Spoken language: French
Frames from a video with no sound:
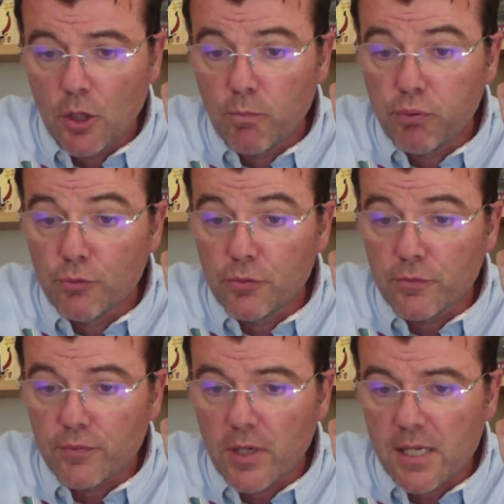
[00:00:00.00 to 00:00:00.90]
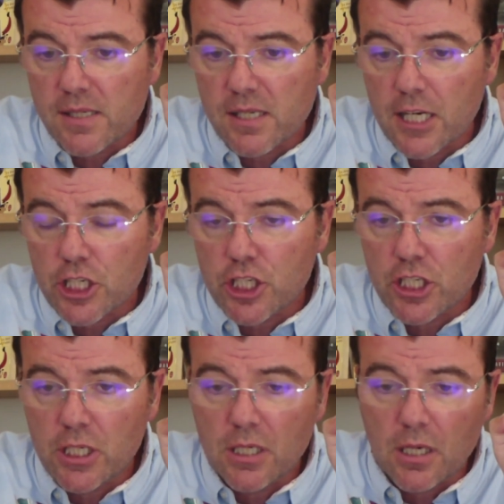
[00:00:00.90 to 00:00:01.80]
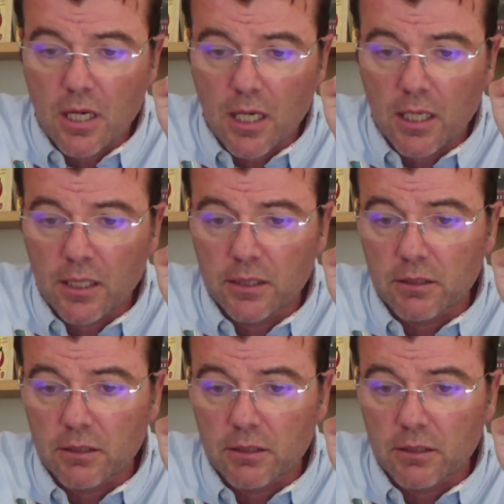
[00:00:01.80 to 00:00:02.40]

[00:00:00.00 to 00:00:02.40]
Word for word: plus d'une fois, c'est la Chine, l'Inde,